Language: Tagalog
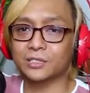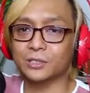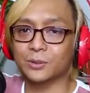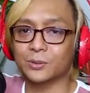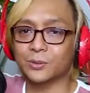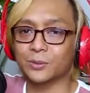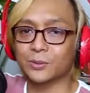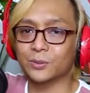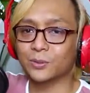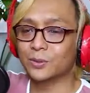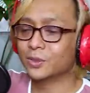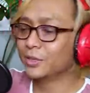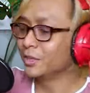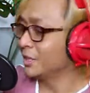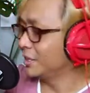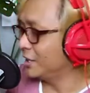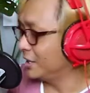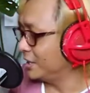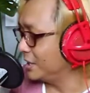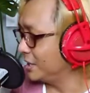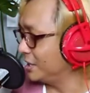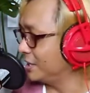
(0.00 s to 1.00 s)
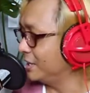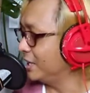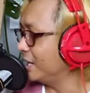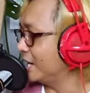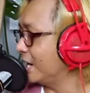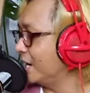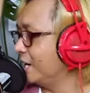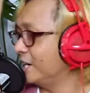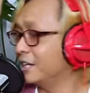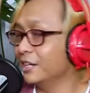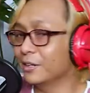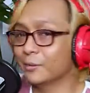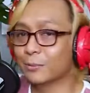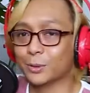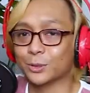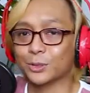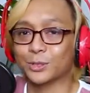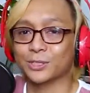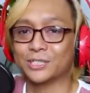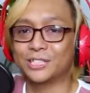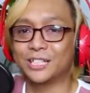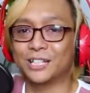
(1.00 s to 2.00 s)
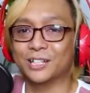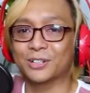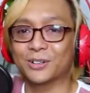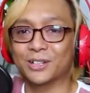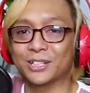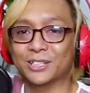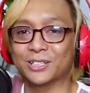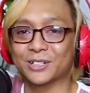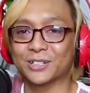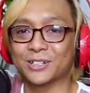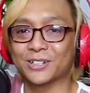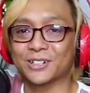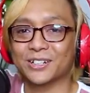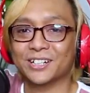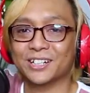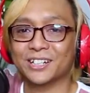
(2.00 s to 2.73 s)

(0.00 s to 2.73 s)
So hindi kaya ng motorsiklo ito.